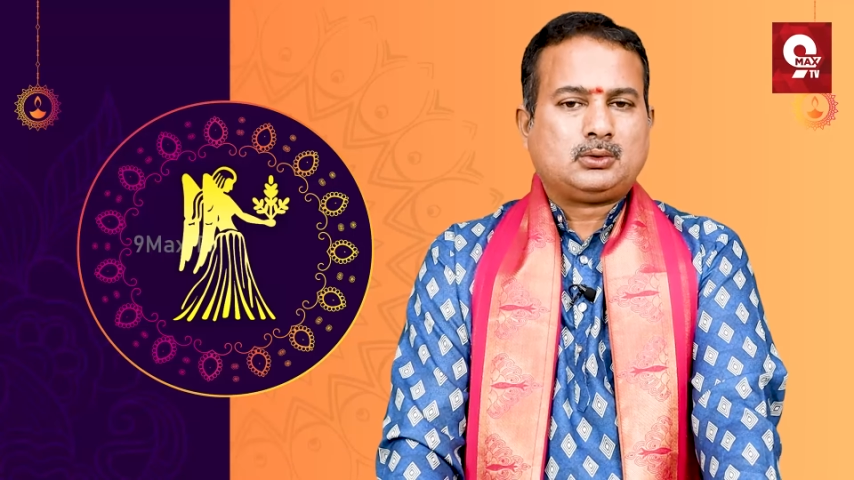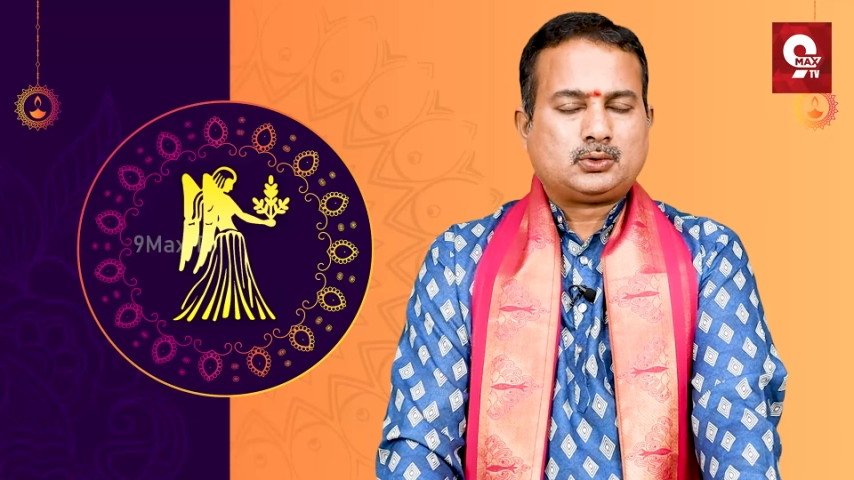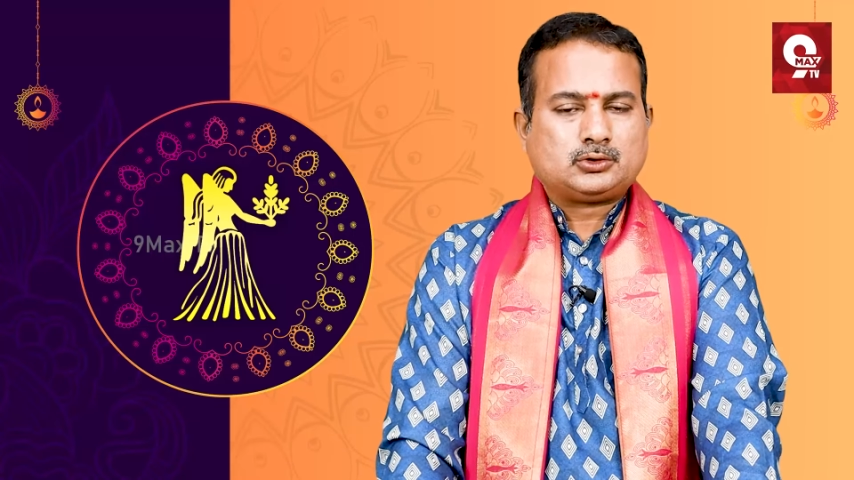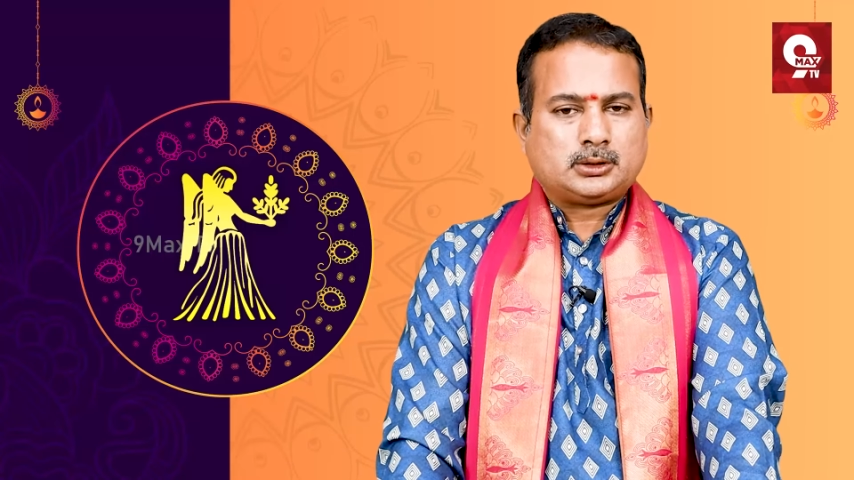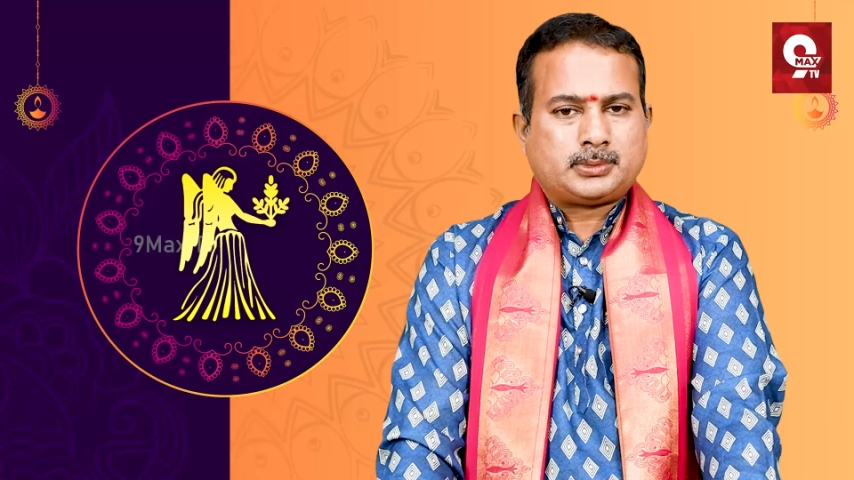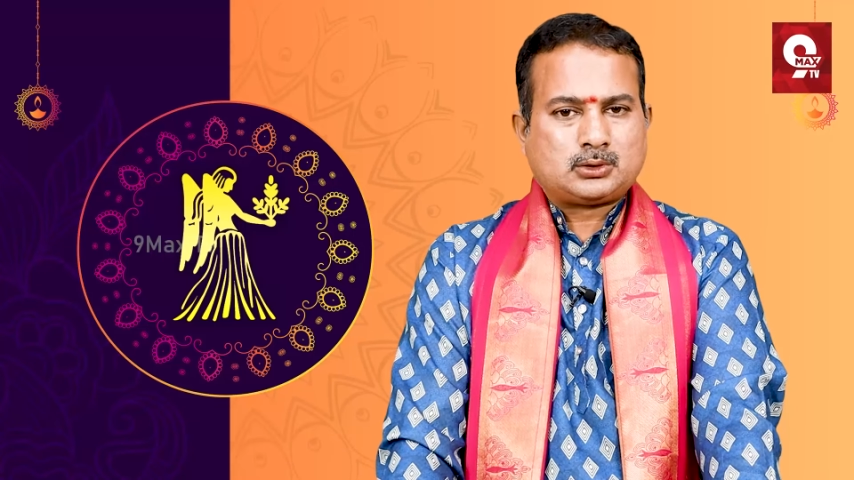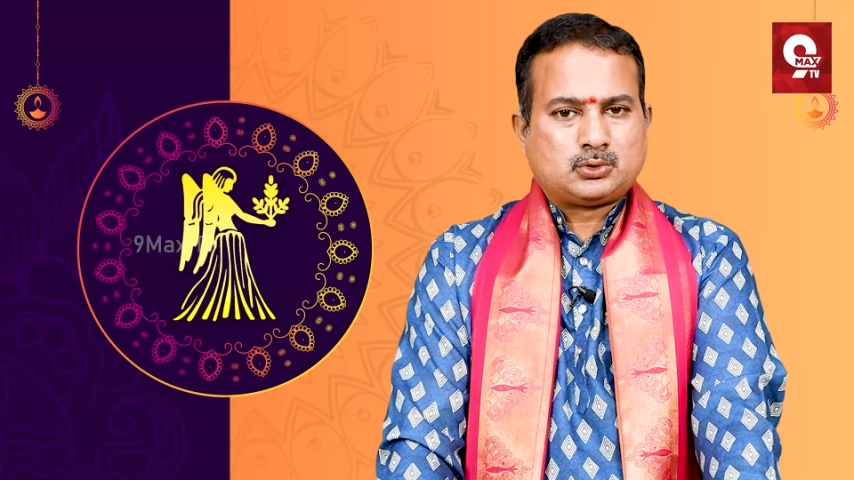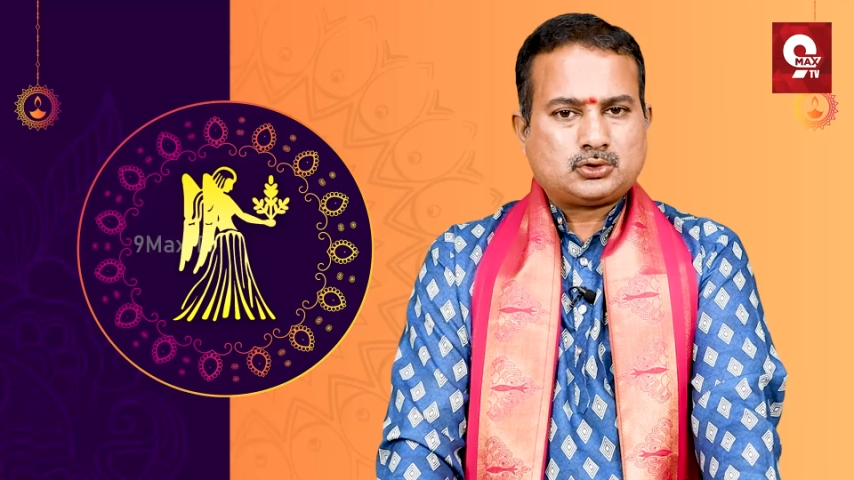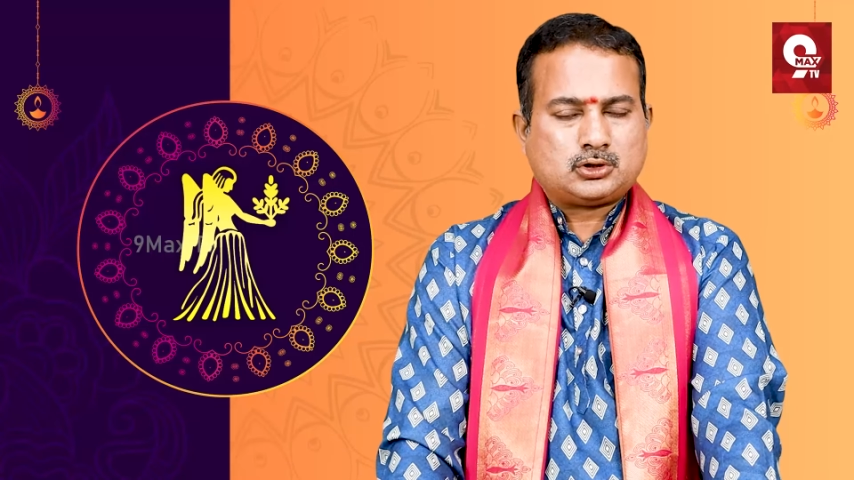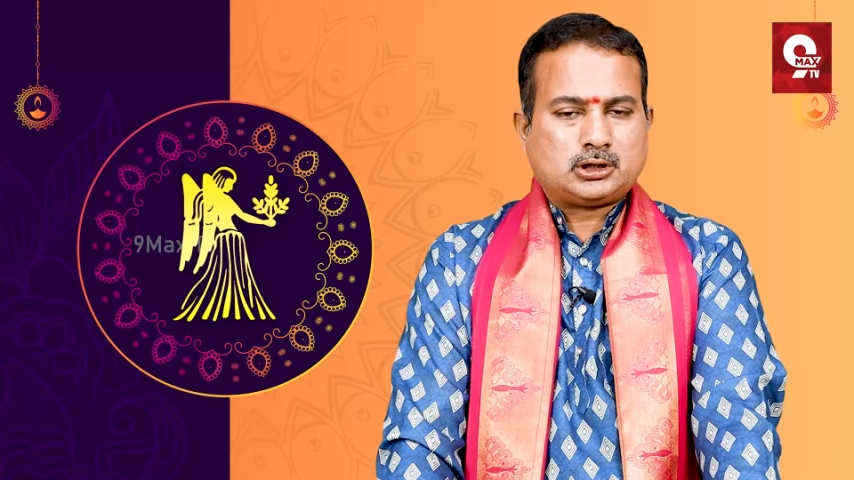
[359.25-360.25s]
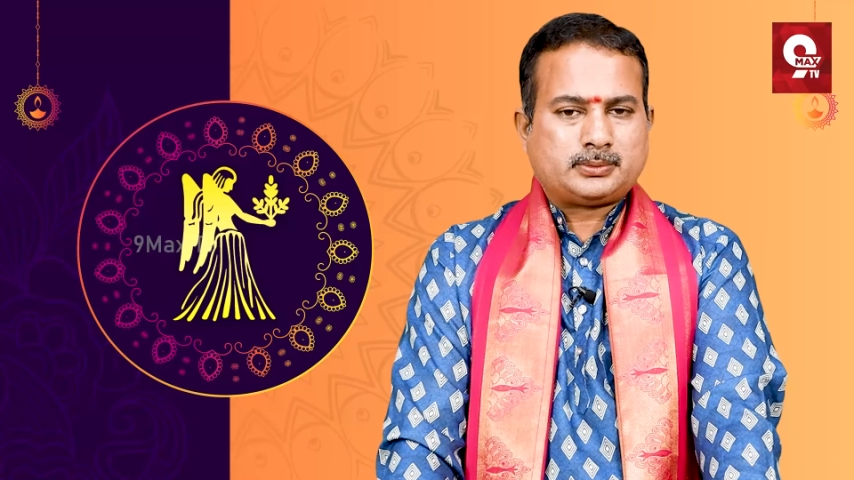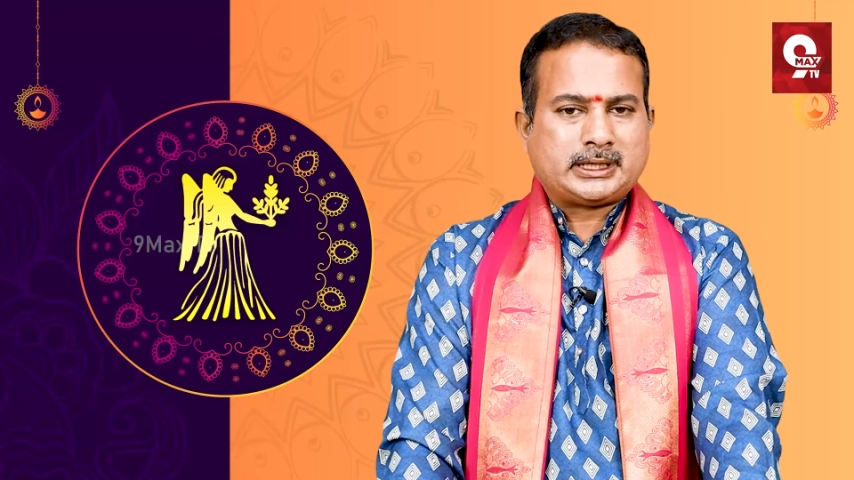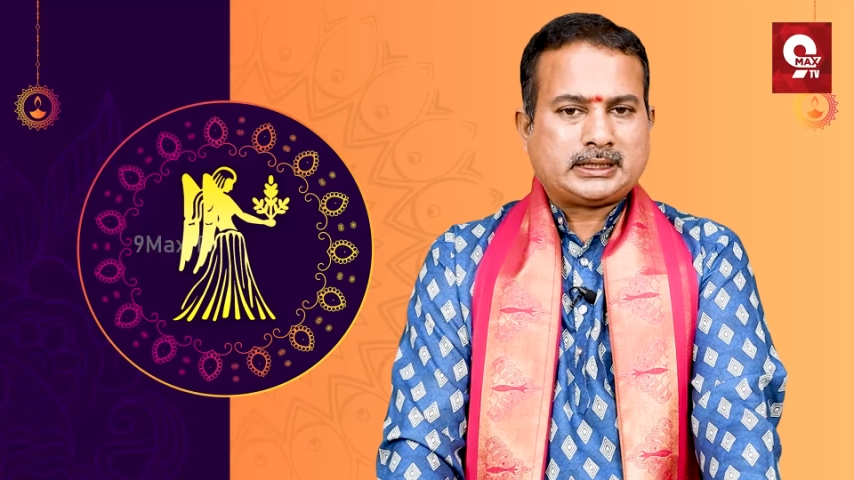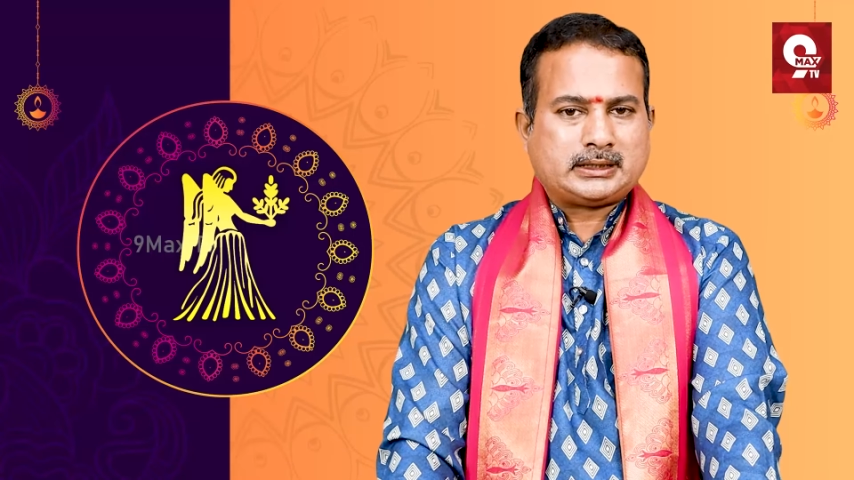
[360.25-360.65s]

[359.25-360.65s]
గురువుతో పాటు కుజుడు ఉన్నప్పుడు